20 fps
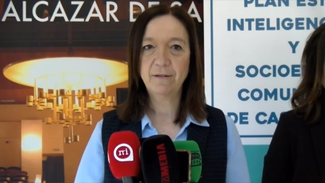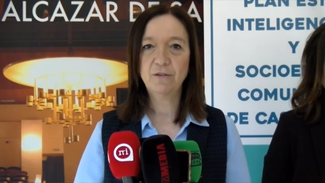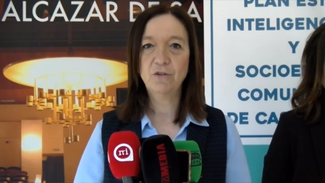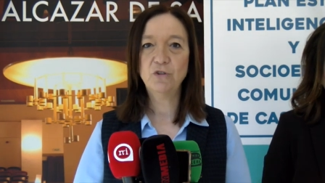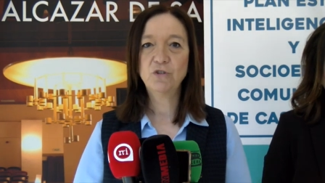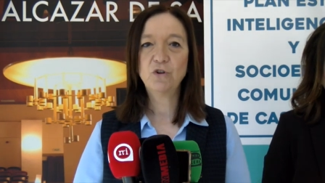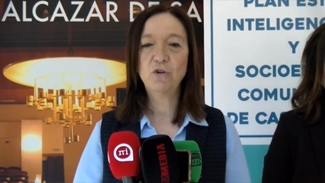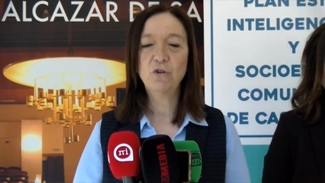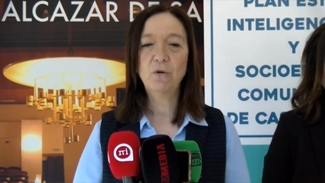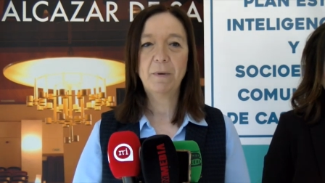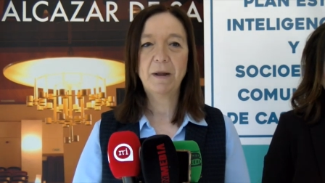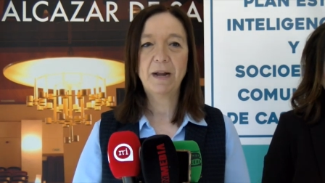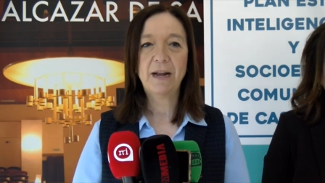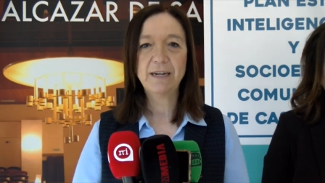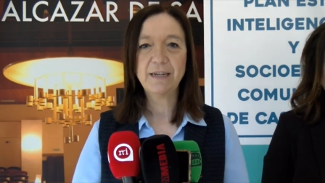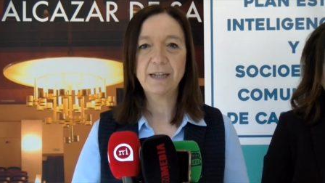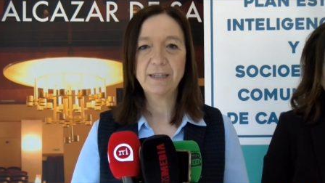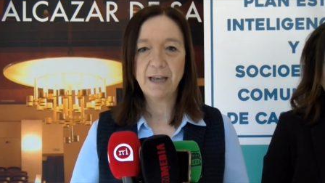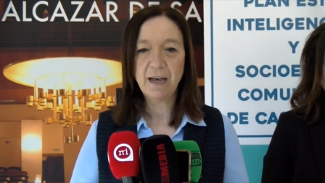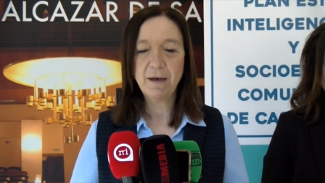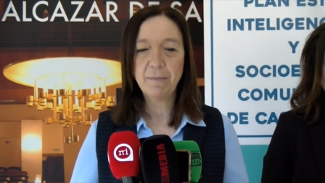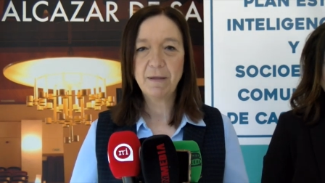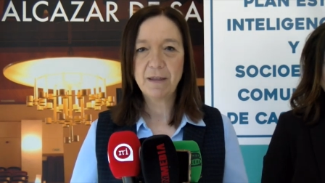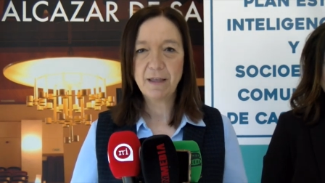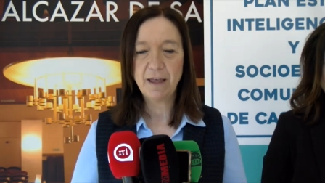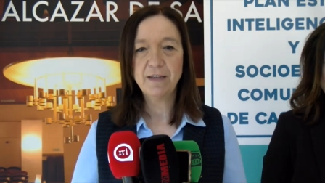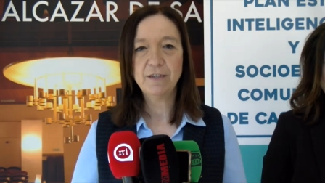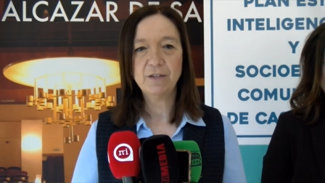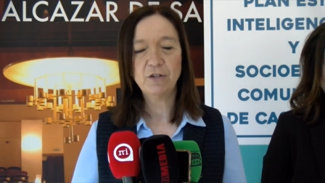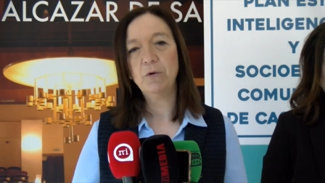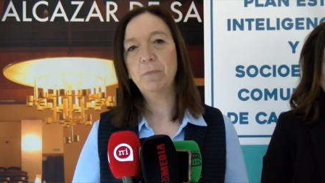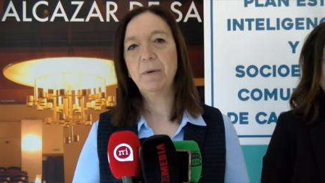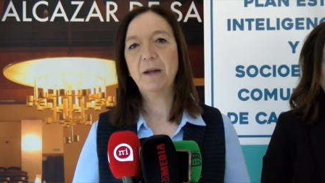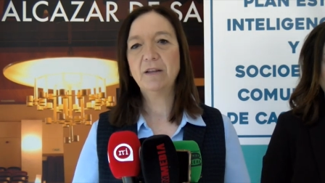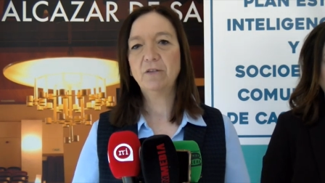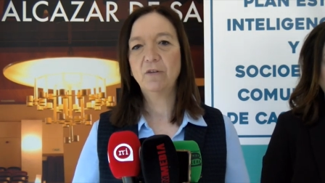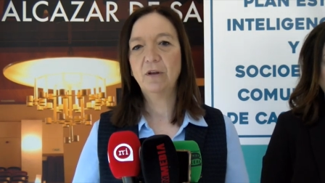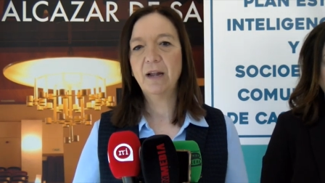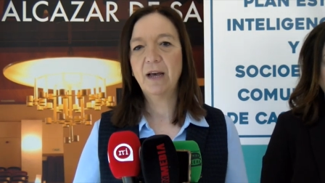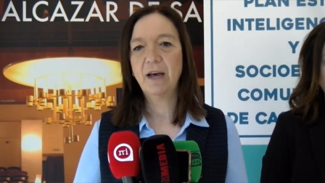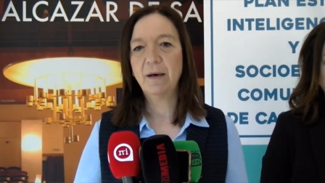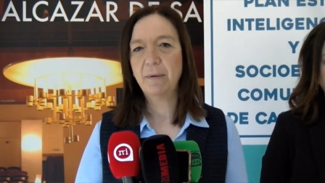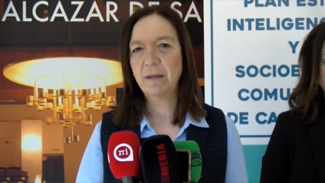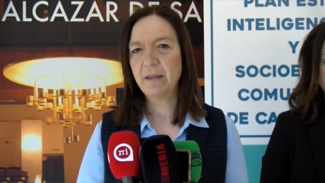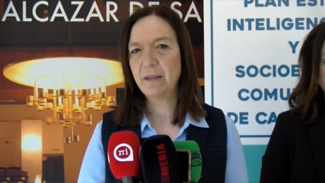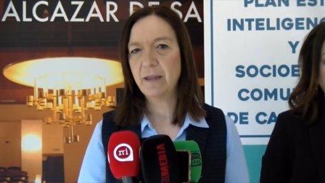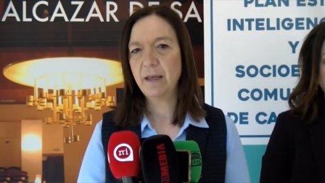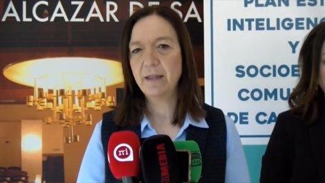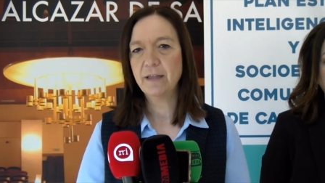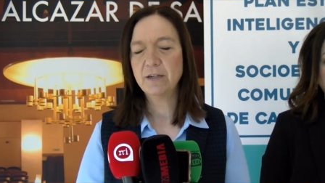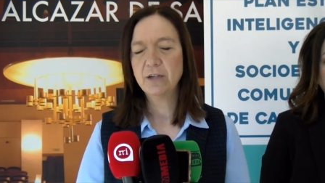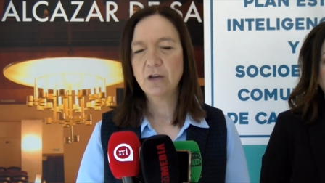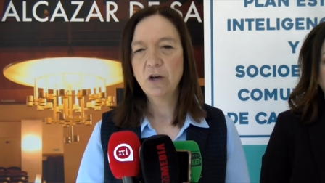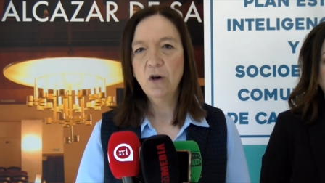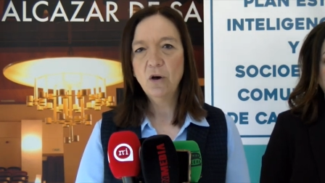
no solo para las altas capacidades, sino para todas las capacidades.